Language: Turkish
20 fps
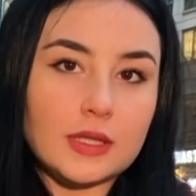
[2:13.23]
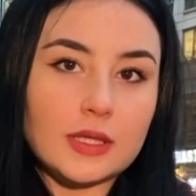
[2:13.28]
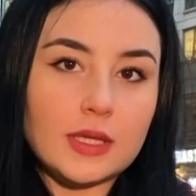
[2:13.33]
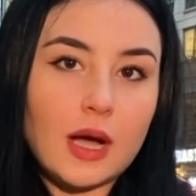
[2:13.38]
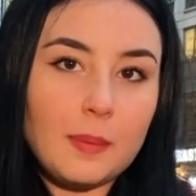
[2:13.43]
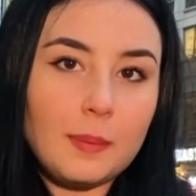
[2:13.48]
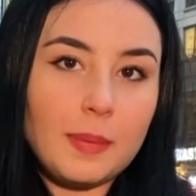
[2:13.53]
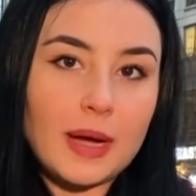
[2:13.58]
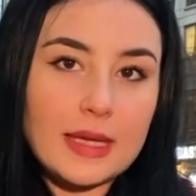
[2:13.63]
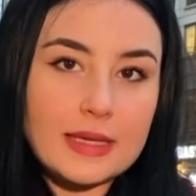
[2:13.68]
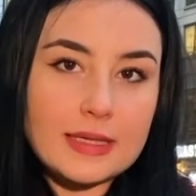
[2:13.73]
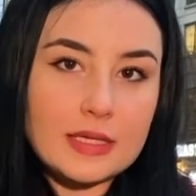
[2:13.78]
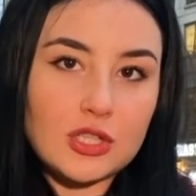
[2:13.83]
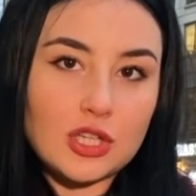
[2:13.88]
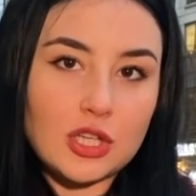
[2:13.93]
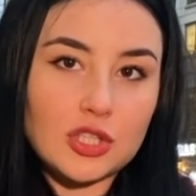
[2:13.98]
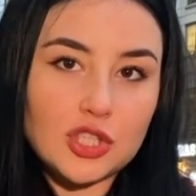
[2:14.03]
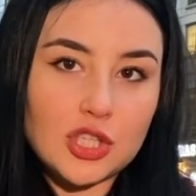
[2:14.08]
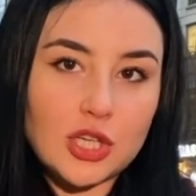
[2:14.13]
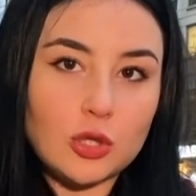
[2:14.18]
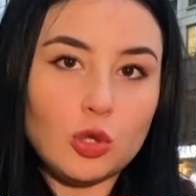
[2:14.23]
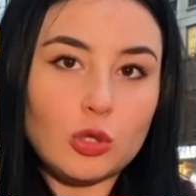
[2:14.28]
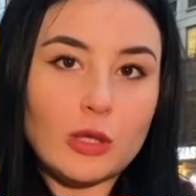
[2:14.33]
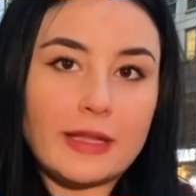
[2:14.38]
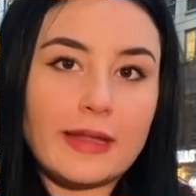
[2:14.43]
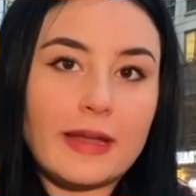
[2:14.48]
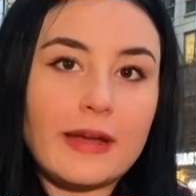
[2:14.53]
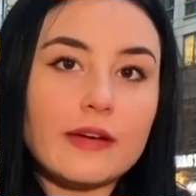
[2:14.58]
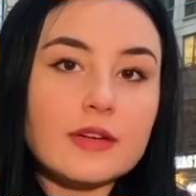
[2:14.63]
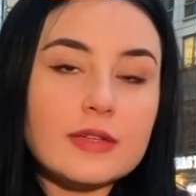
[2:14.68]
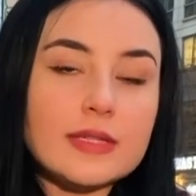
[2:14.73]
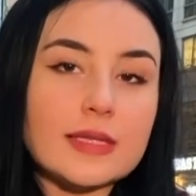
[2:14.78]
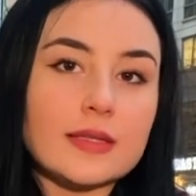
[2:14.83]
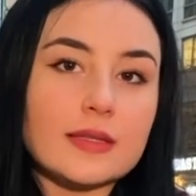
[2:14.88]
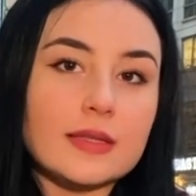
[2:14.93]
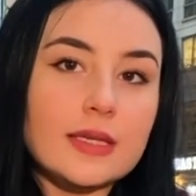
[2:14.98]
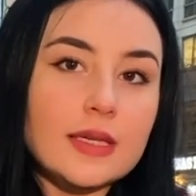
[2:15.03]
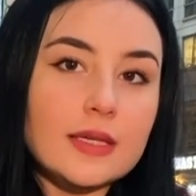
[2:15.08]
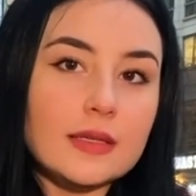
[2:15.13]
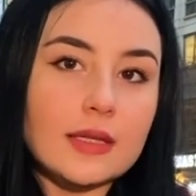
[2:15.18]
kampanyası çalışanı olan
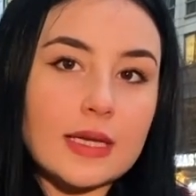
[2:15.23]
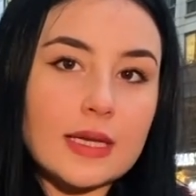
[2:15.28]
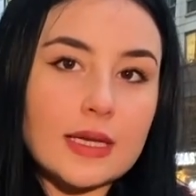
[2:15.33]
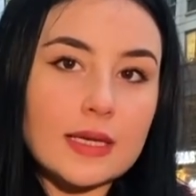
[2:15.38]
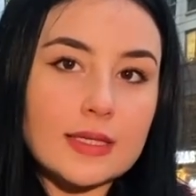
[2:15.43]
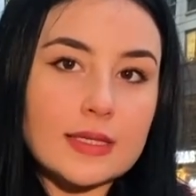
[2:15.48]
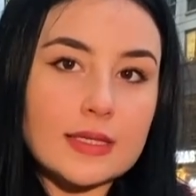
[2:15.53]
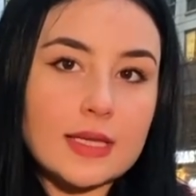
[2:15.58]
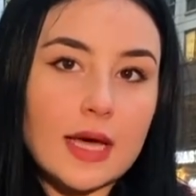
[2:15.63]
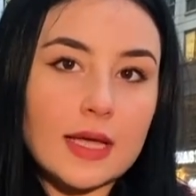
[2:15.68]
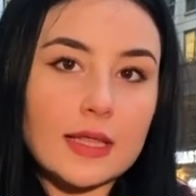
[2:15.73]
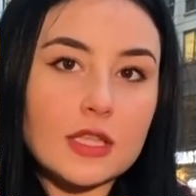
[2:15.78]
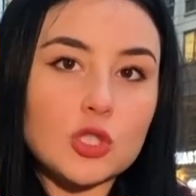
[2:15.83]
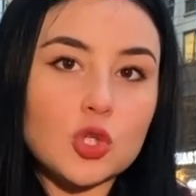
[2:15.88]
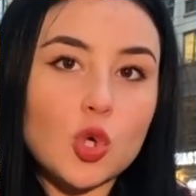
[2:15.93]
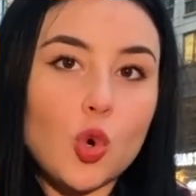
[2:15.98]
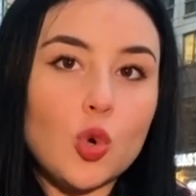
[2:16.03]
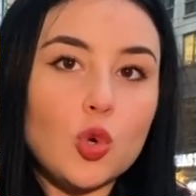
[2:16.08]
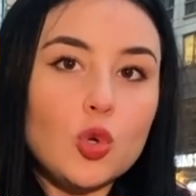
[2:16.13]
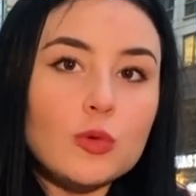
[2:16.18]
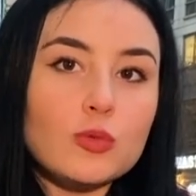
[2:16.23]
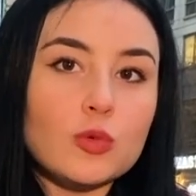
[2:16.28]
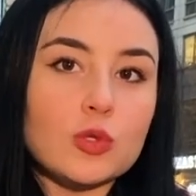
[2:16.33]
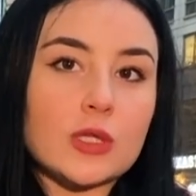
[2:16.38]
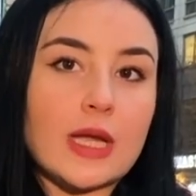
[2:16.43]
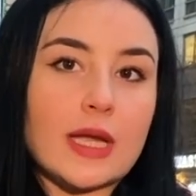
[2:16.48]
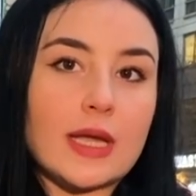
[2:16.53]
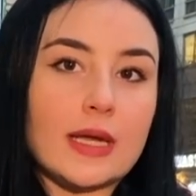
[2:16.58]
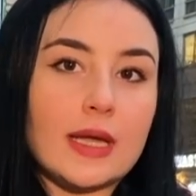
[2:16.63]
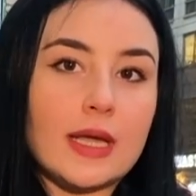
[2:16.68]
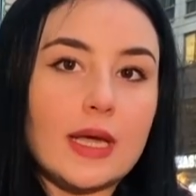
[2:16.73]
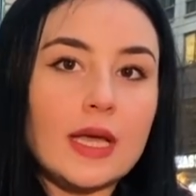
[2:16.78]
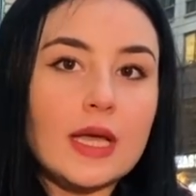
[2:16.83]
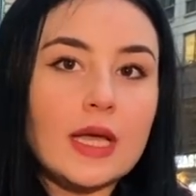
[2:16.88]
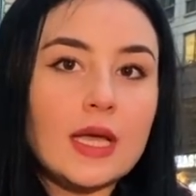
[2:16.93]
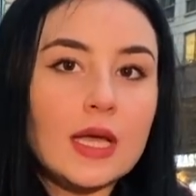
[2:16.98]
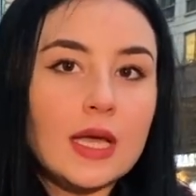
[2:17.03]
Harrison Deal'a e, sadece ölüm üzerine